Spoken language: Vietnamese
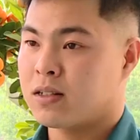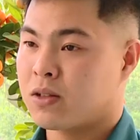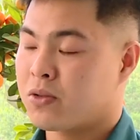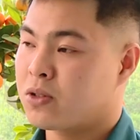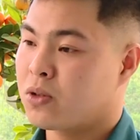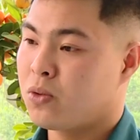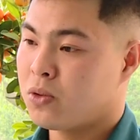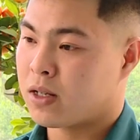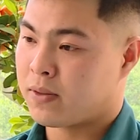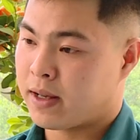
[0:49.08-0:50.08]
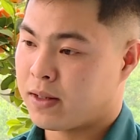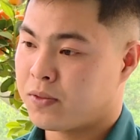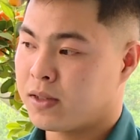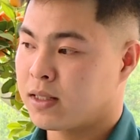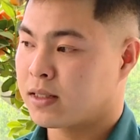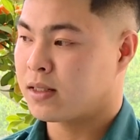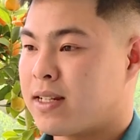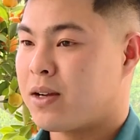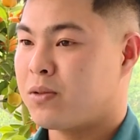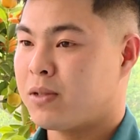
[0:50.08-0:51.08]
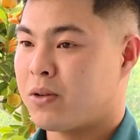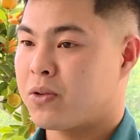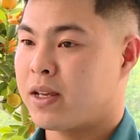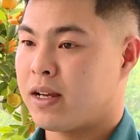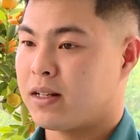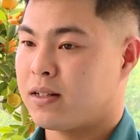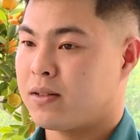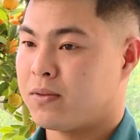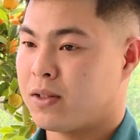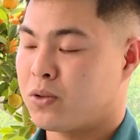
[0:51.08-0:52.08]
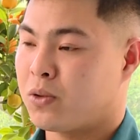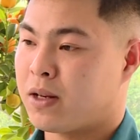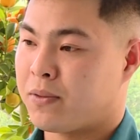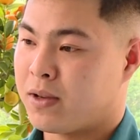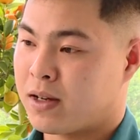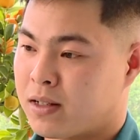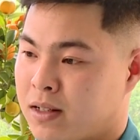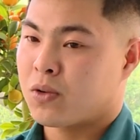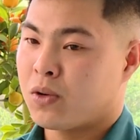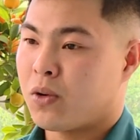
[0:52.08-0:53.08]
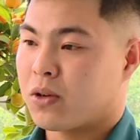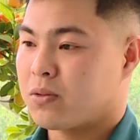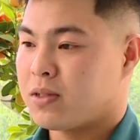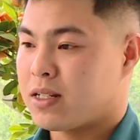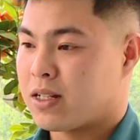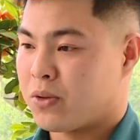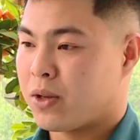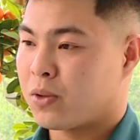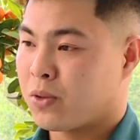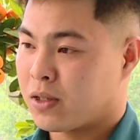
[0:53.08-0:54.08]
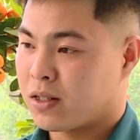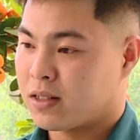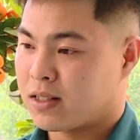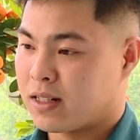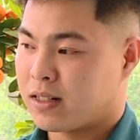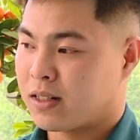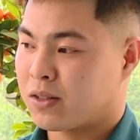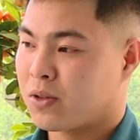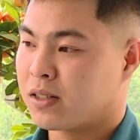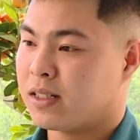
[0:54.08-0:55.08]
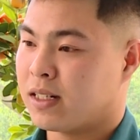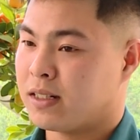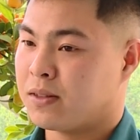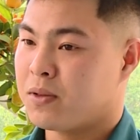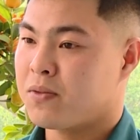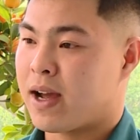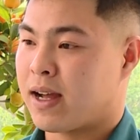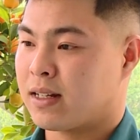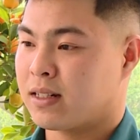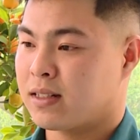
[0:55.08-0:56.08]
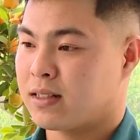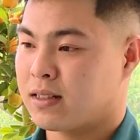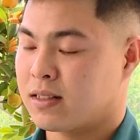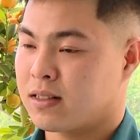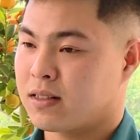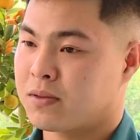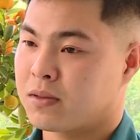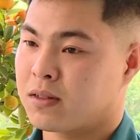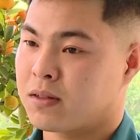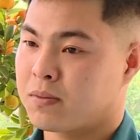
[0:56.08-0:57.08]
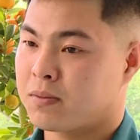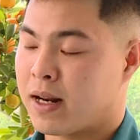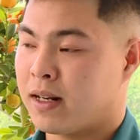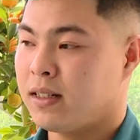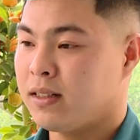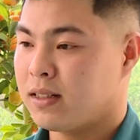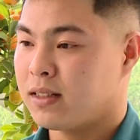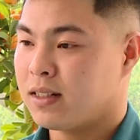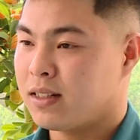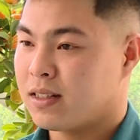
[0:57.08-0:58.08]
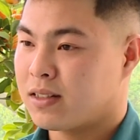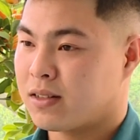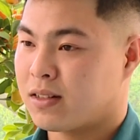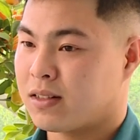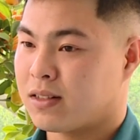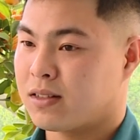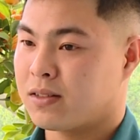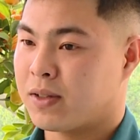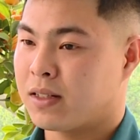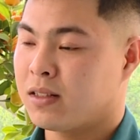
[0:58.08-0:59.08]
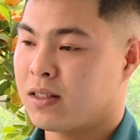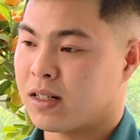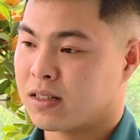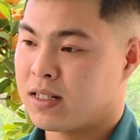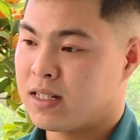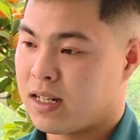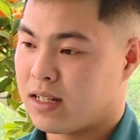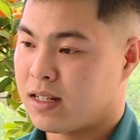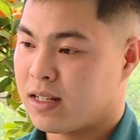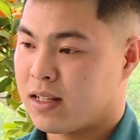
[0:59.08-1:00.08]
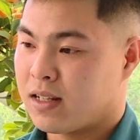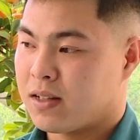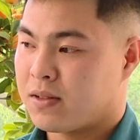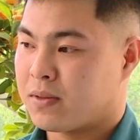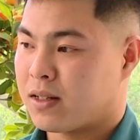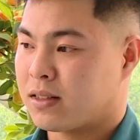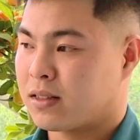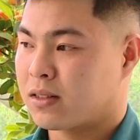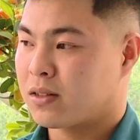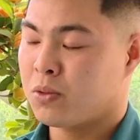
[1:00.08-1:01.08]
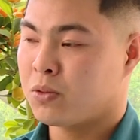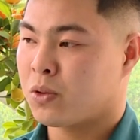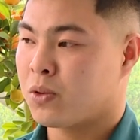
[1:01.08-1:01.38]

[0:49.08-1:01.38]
Sau khi xuất ngũ trở về địa phương, xã cũng tạo điều kiện và cho tôi làm việc. Quân đội cũng đã rèn luyện tôi trở nên thành con người vững vàng, ừ, bản lĩnh à, về tư tưởng chính trị và giúp cho